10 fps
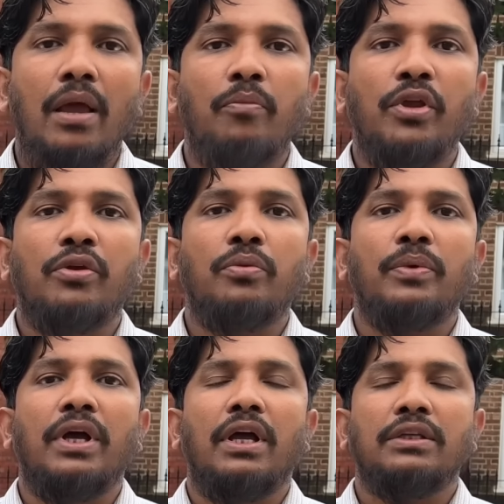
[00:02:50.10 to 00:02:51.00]
বিক্ষোভ
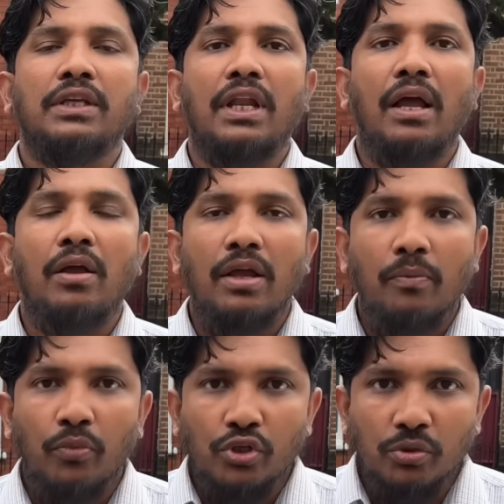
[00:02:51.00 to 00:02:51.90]
যারা
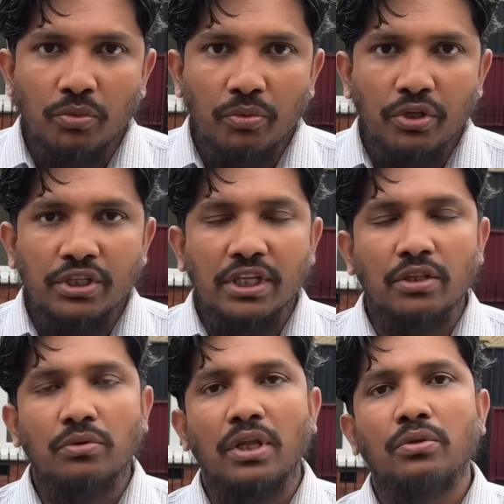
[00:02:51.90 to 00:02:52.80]
বৈষম্য বিরোধী
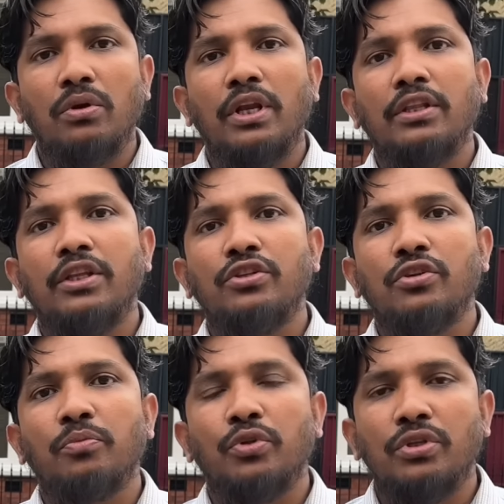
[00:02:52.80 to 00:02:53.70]
ছাত্র আন্দোলনের
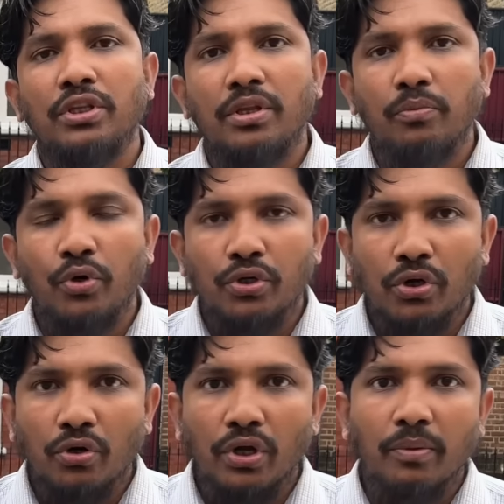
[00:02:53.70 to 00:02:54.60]
তিনজন প্রতিনিধির
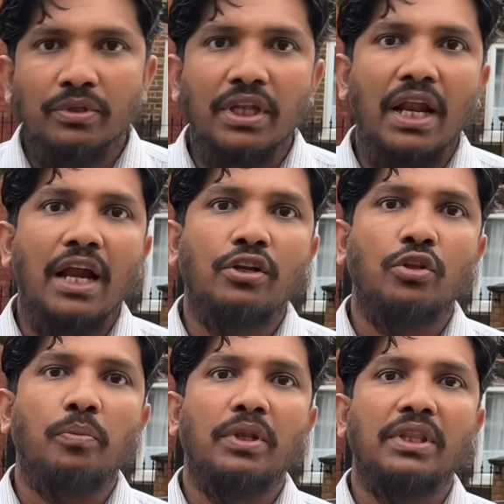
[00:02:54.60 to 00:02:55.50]
বৈঠক হয় এবং তারা আট
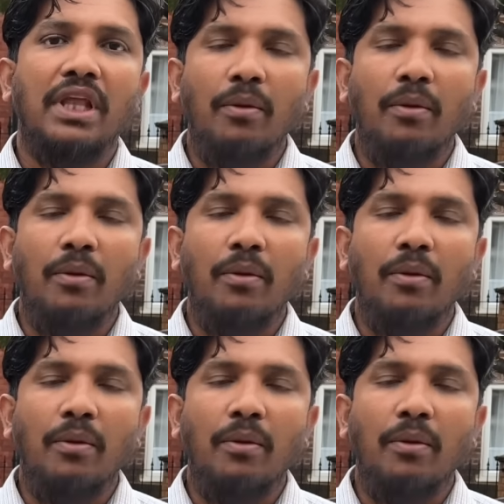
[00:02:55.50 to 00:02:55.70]
দফার